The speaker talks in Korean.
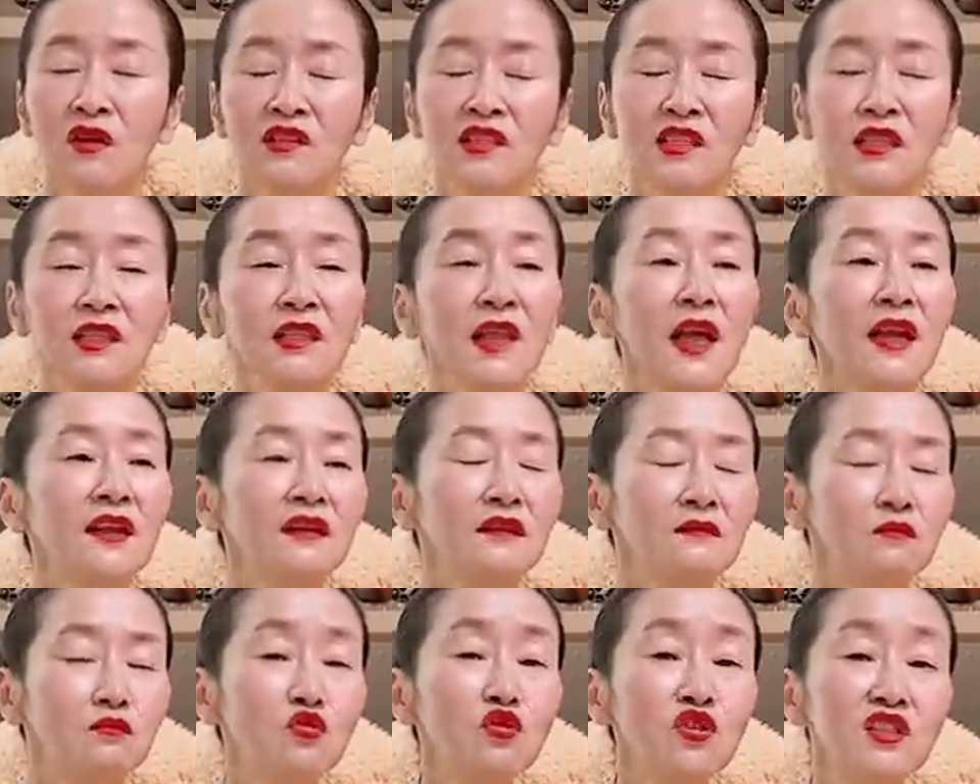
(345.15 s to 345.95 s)

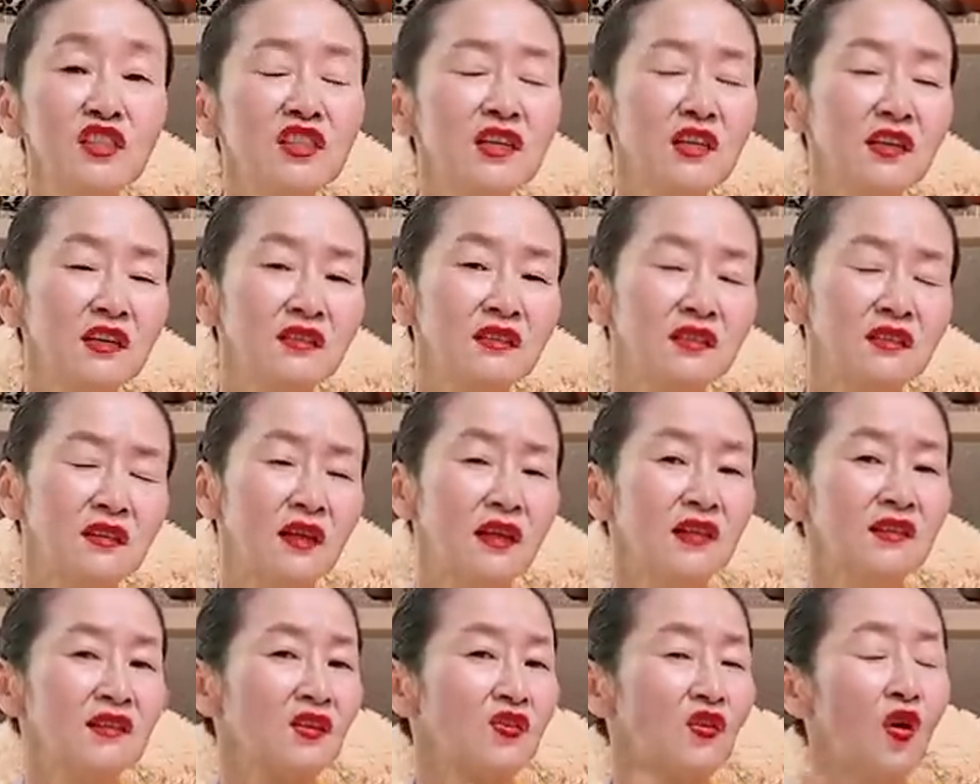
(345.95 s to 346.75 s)
시대는 물질의
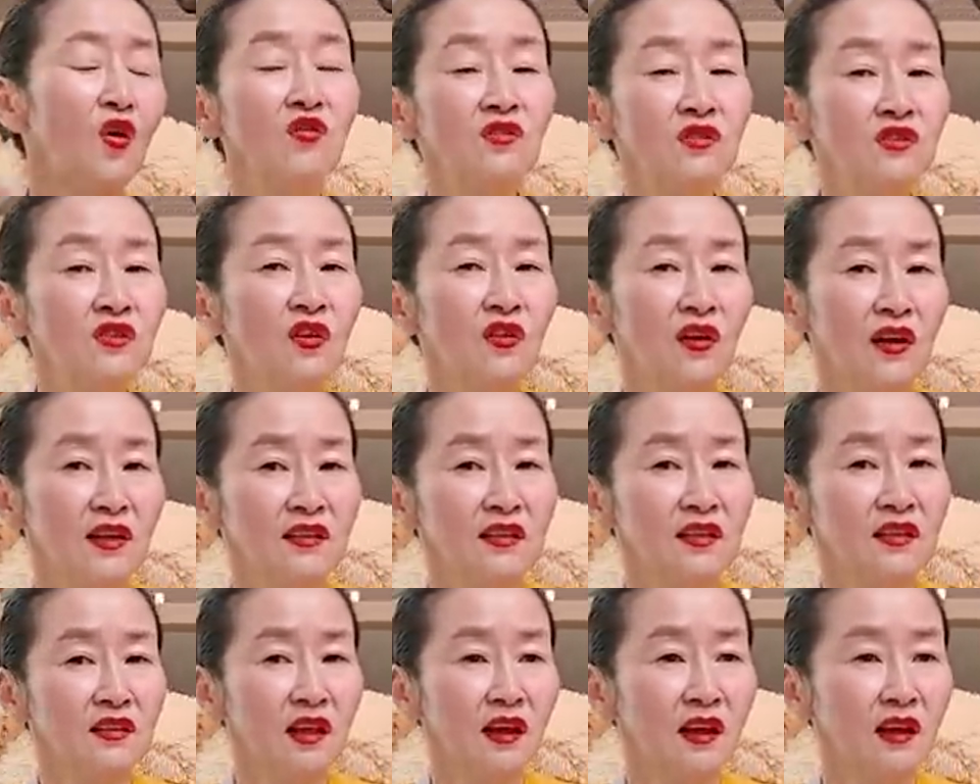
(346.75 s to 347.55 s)
시대에서 영정의
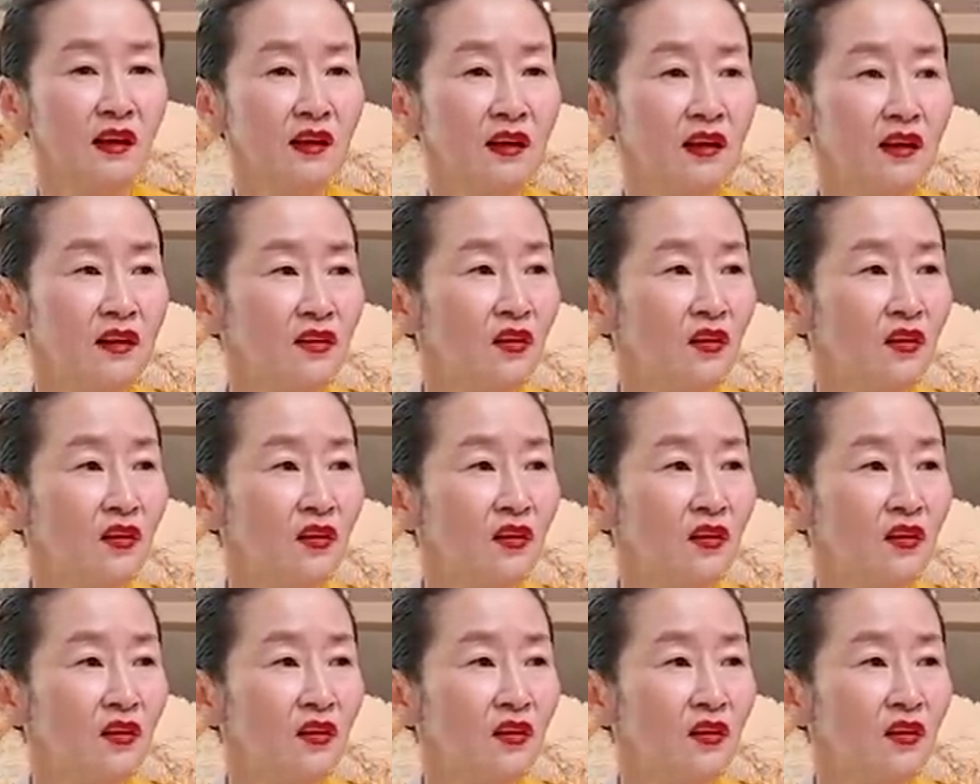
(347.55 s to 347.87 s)
시대,